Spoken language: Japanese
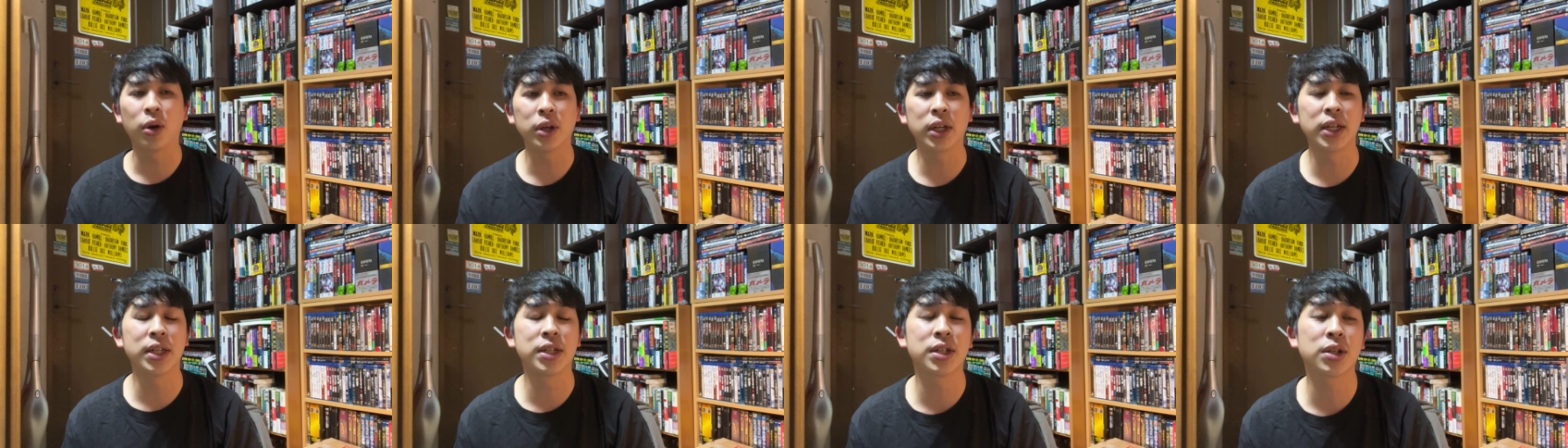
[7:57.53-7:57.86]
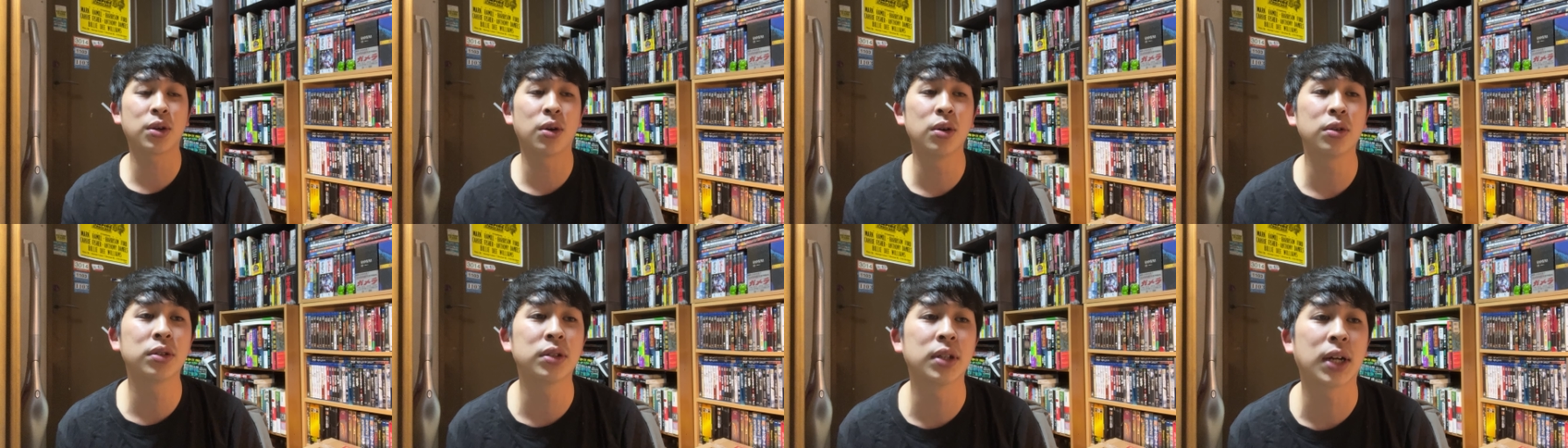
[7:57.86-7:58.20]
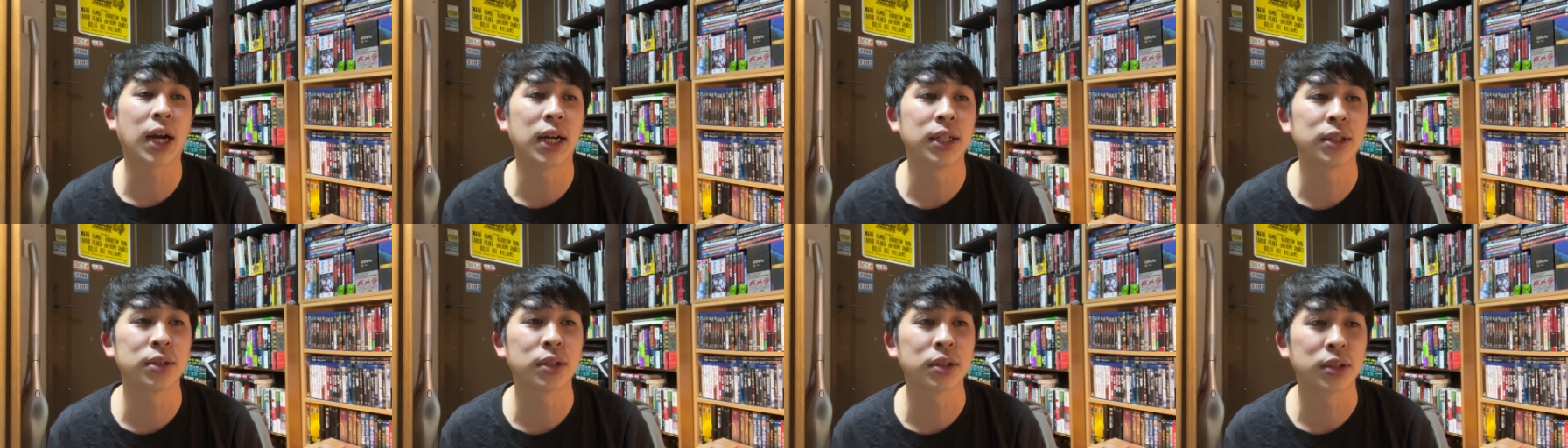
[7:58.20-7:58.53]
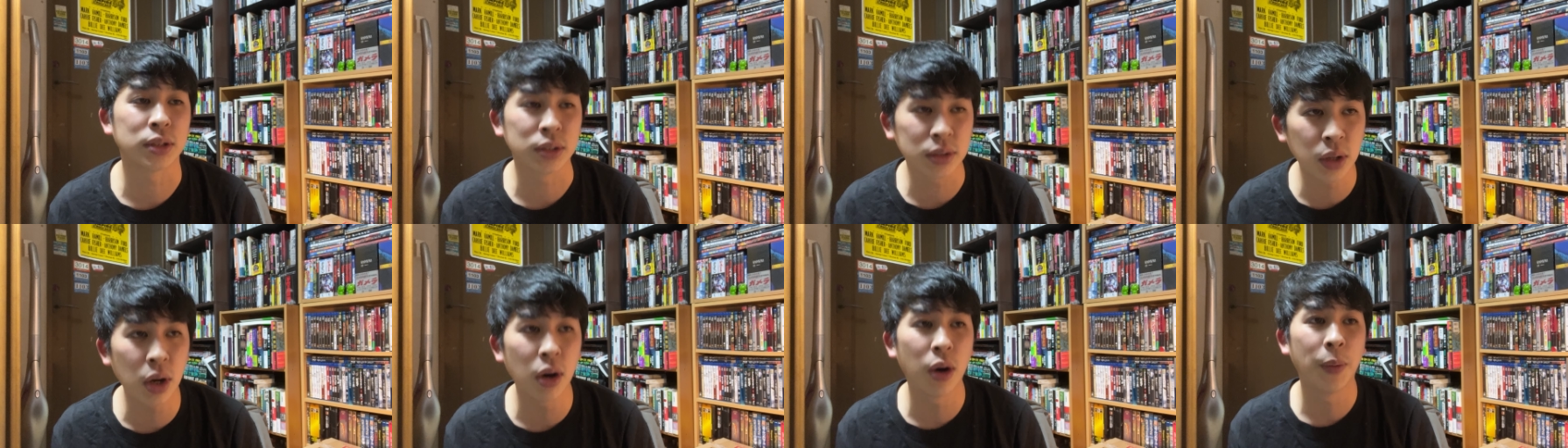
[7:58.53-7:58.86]
ヒッチコック監
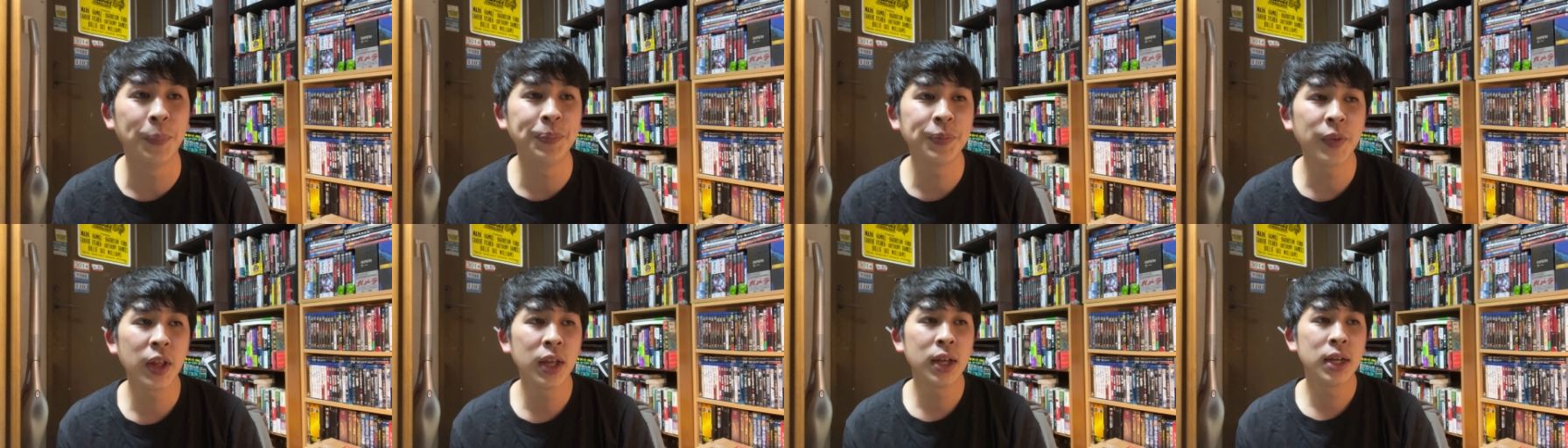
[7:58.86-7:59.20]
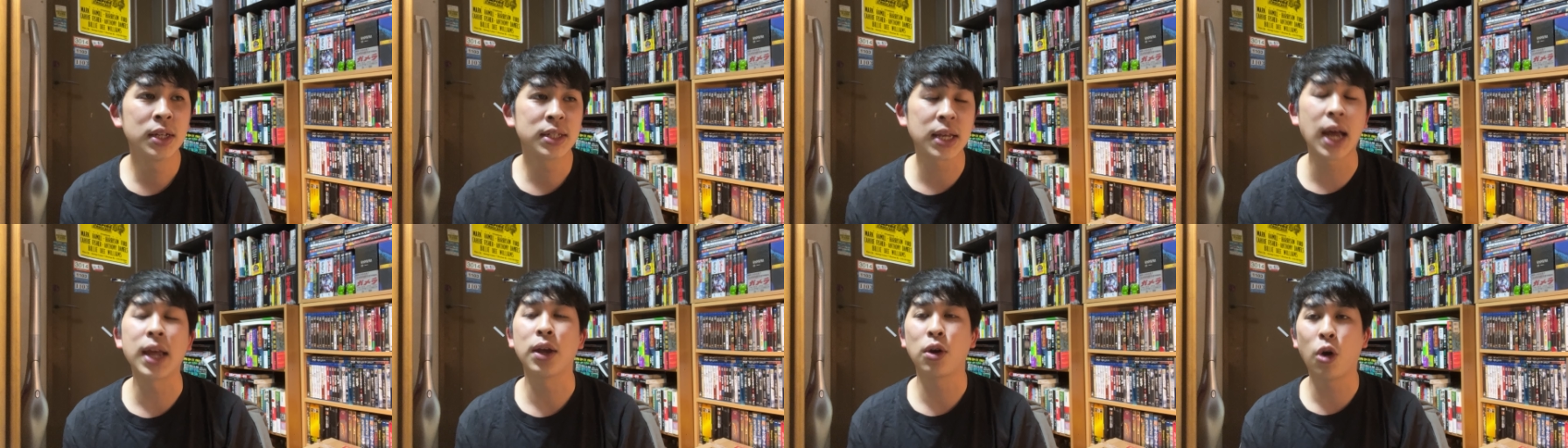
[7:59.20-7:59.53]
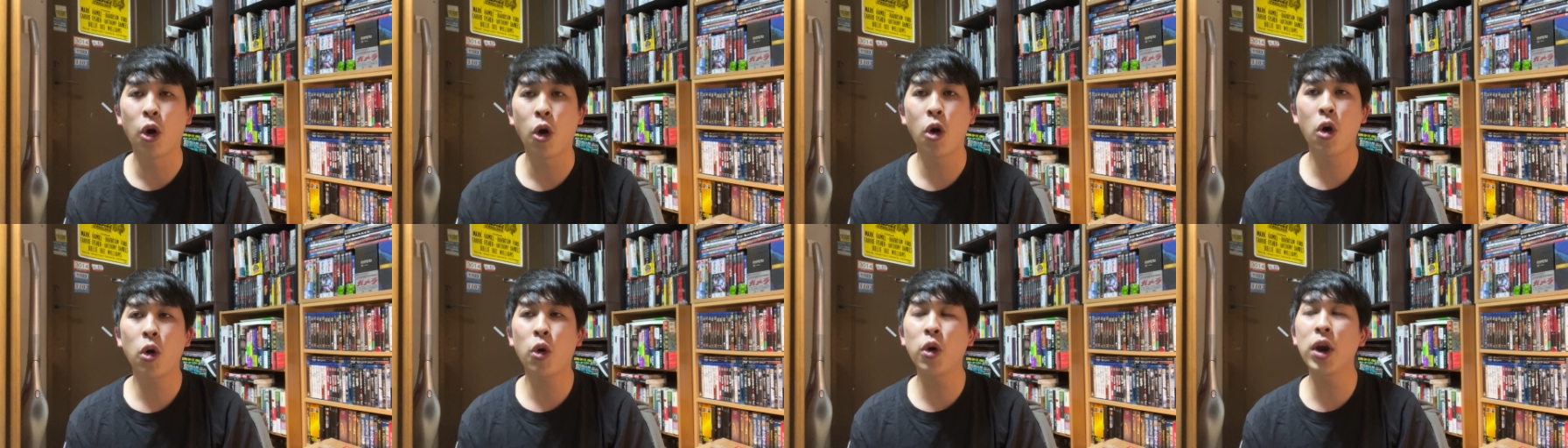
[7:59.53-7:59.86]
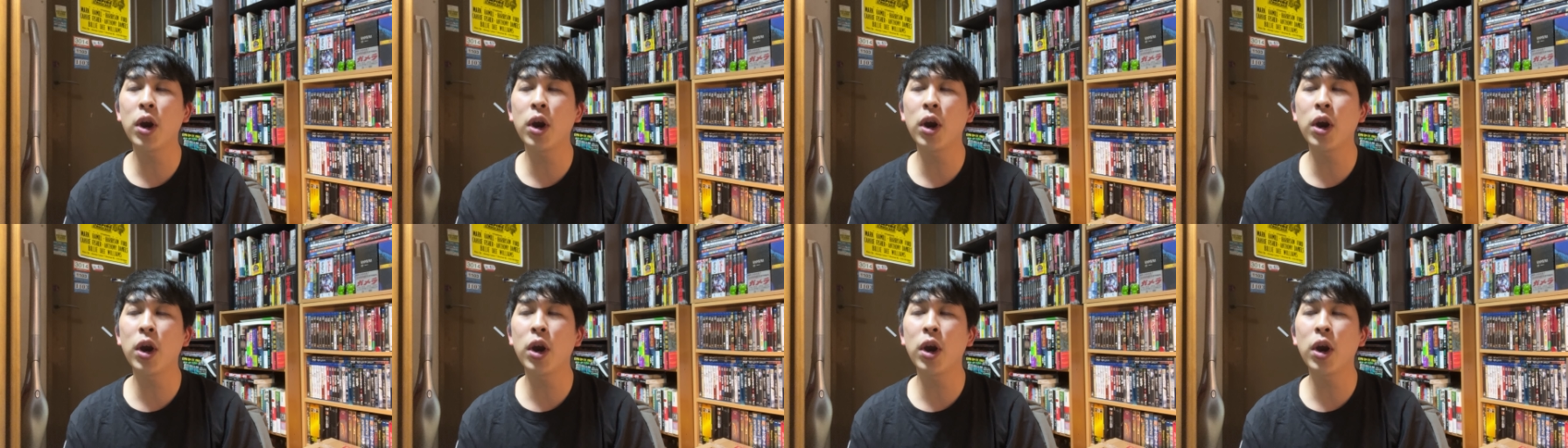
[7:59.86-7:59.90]
督のサイコ。こ